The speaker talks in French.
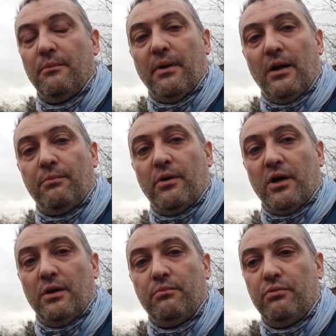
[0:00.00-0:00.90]
par rapport
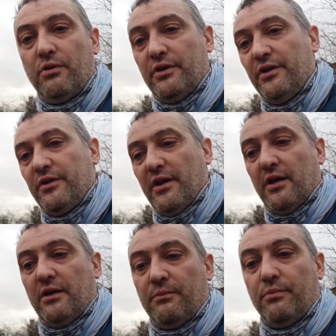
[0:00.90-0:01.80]
à la boue, à des
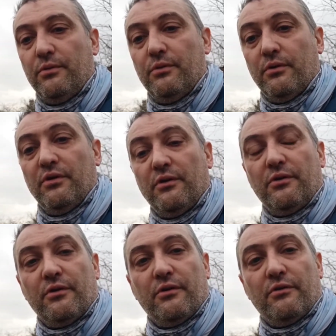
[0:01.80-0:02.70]
terrains un peu,
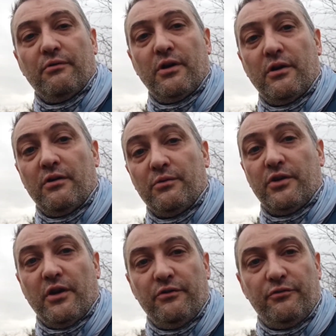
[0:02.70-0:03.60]
euh, voilà,
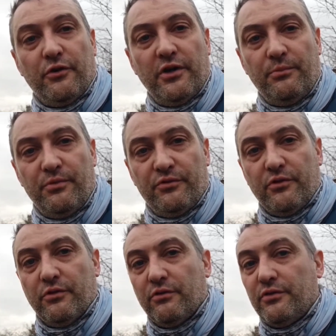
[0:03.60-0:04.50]
terrain de forêt,
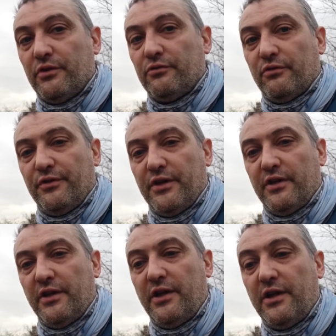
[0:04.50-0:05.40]
puisque on est sur le
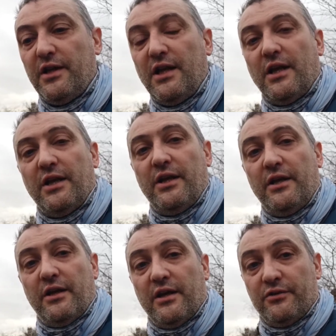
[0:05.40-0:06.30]
VTT.
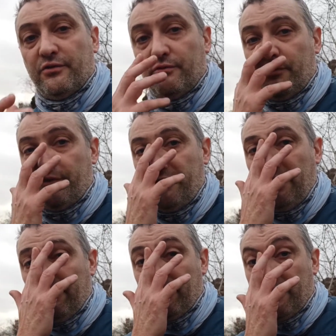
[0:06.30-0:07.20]
Et elles ont aussi
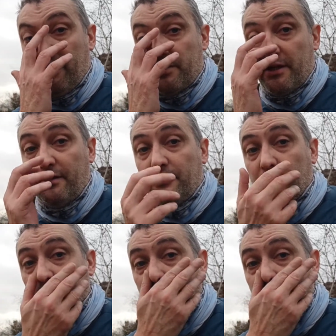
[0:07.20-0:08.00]
l'avantage d'être